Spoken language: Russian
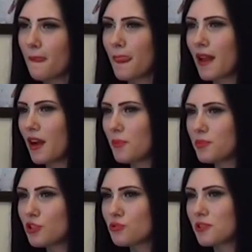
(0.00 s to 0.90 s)
а,
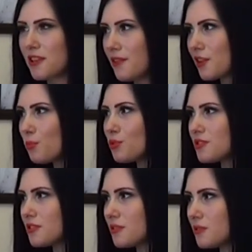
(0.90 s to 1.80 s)
пишут, а я в
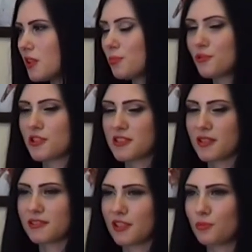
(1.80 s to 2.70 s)
работе. Я, получается,
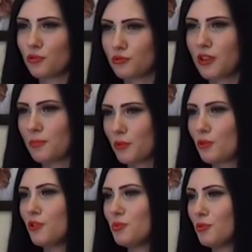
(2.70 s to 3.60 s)
как на работу, как
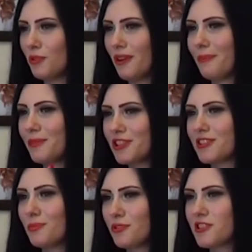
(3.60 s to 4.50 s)
проходит мой обычный
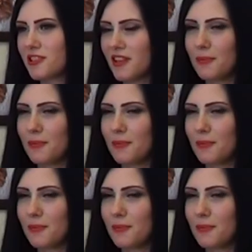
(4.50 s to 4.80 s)
рабочий день.